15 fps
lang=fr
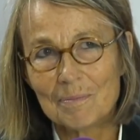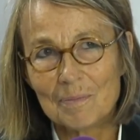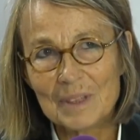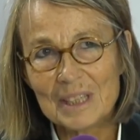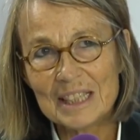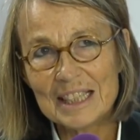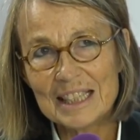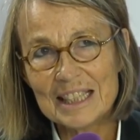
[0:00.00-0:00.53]

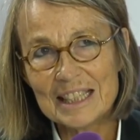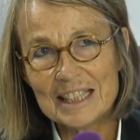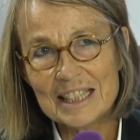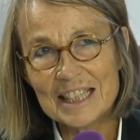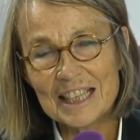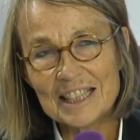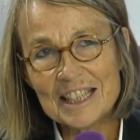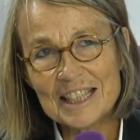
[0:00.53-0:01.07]

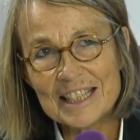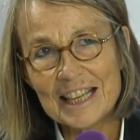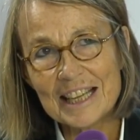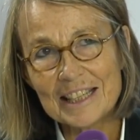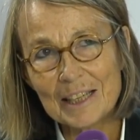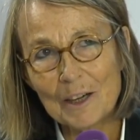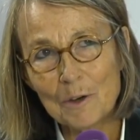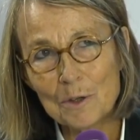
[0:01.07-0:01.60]
des, artistes qui
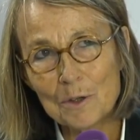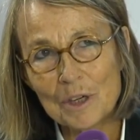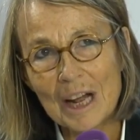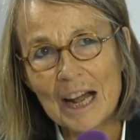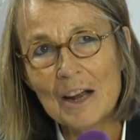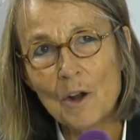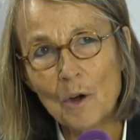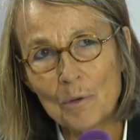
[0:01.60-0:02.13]
interrogent
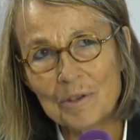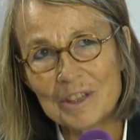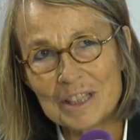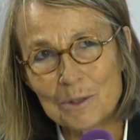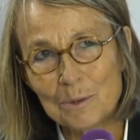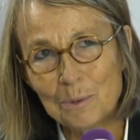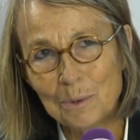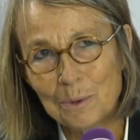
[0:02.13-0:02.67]
à leur
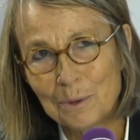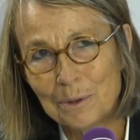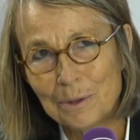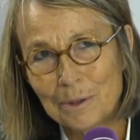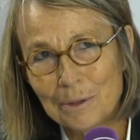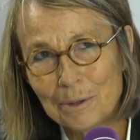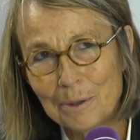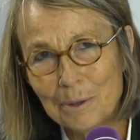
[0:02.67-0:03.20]
façon
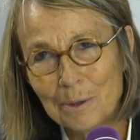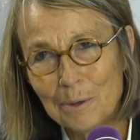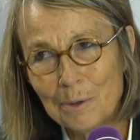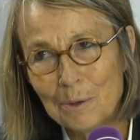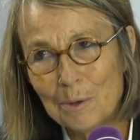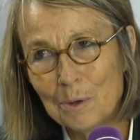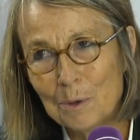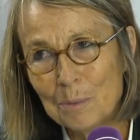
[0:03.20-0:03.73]

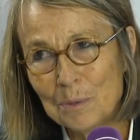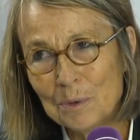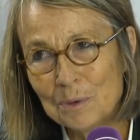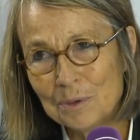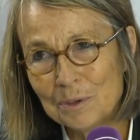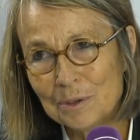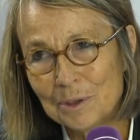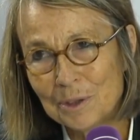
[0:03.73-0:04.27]
le
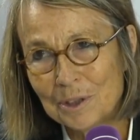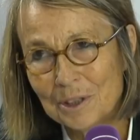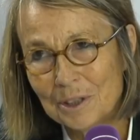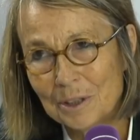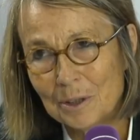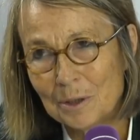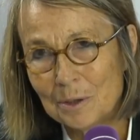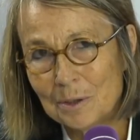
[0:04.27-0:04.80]
monde
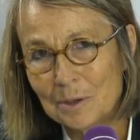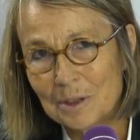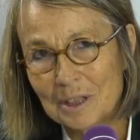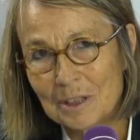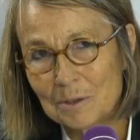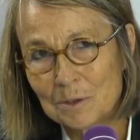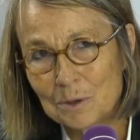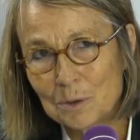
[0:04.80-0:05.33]

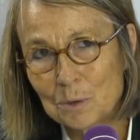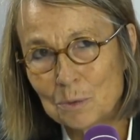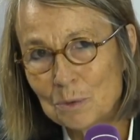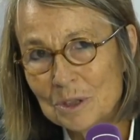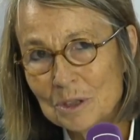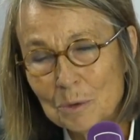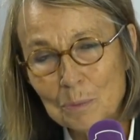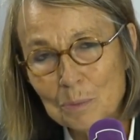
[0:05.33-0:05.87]
et que je
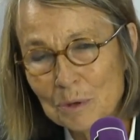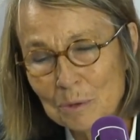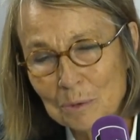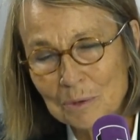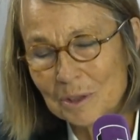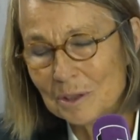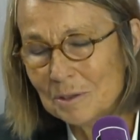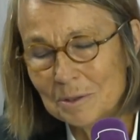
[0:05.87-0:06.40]
suis depuis
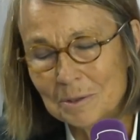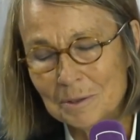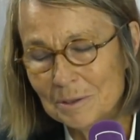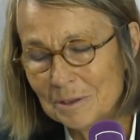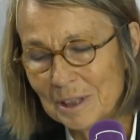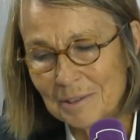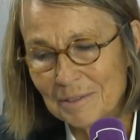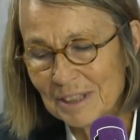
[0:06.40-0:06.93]

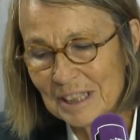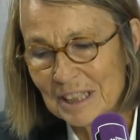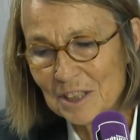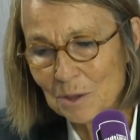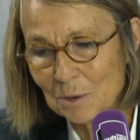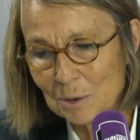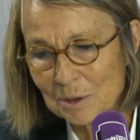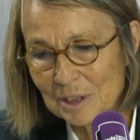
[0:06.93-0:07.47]
longtemps et avec
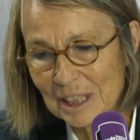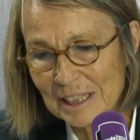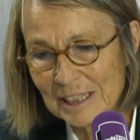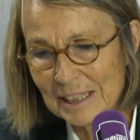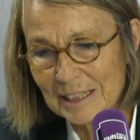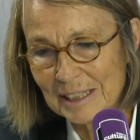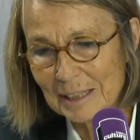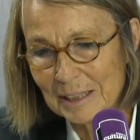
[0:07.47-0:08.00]
qui j'entretiens
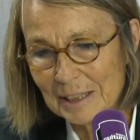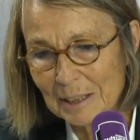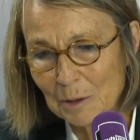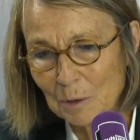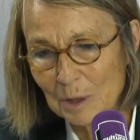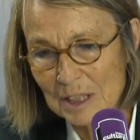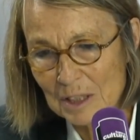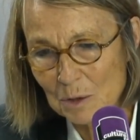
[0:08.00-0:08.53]
des,
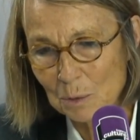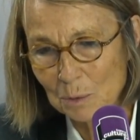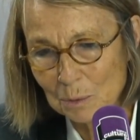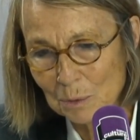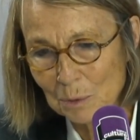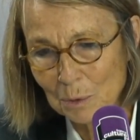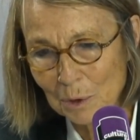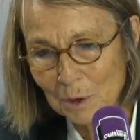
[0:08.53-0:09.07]
relations
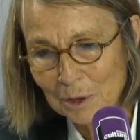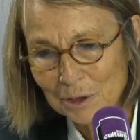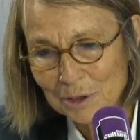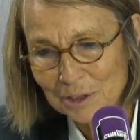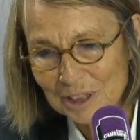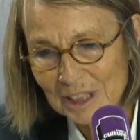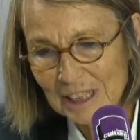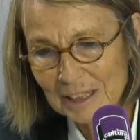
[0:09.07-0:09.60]
de,
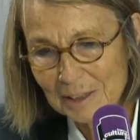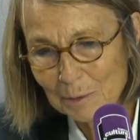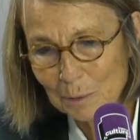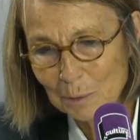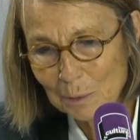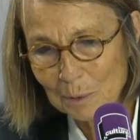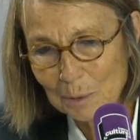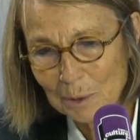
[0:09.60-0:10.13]
je
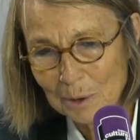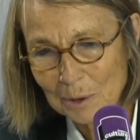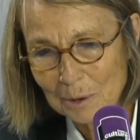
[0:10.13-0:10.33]
de,